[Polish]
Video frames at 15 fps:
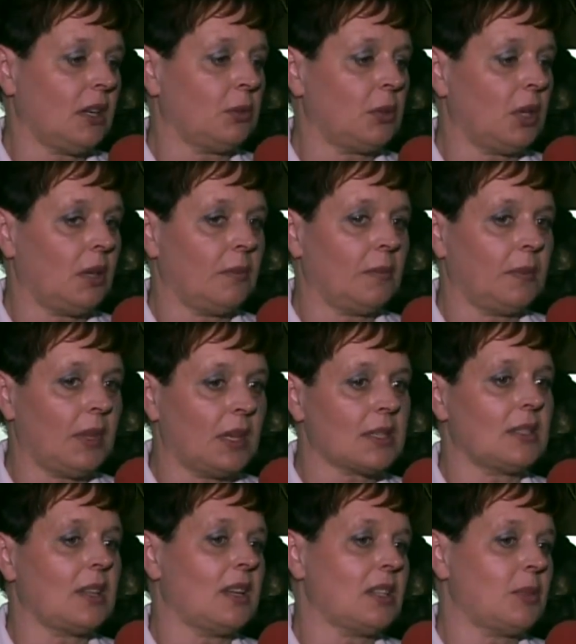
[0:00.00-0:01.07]
które
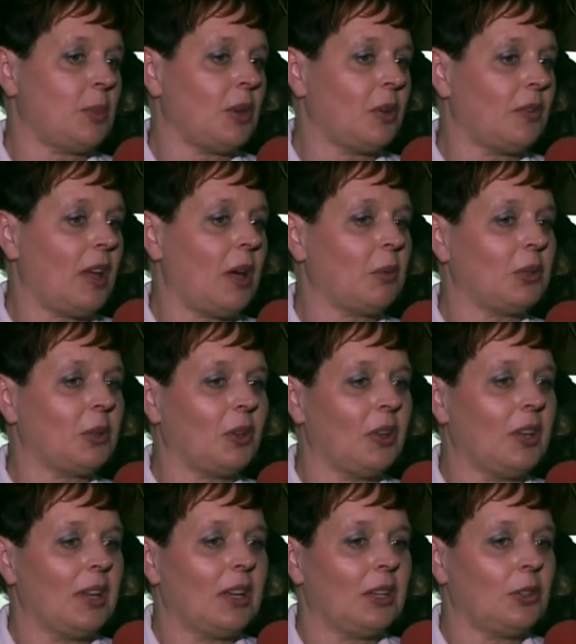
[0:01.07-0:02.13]
nas zainspirowały do,
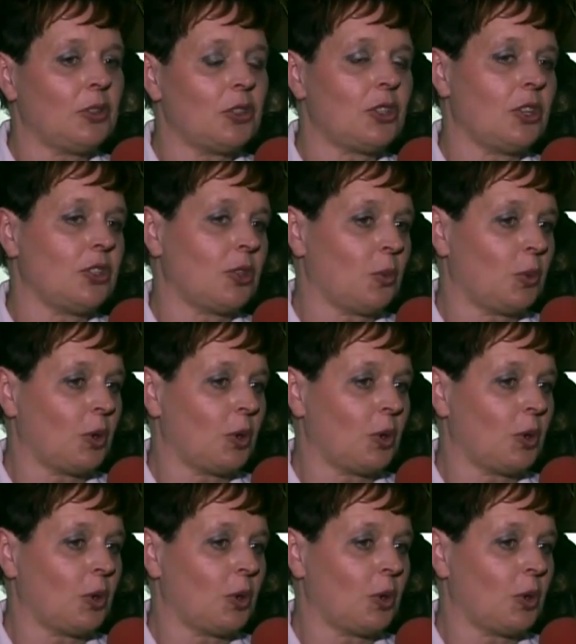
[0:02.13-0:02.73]
do dzisiejszej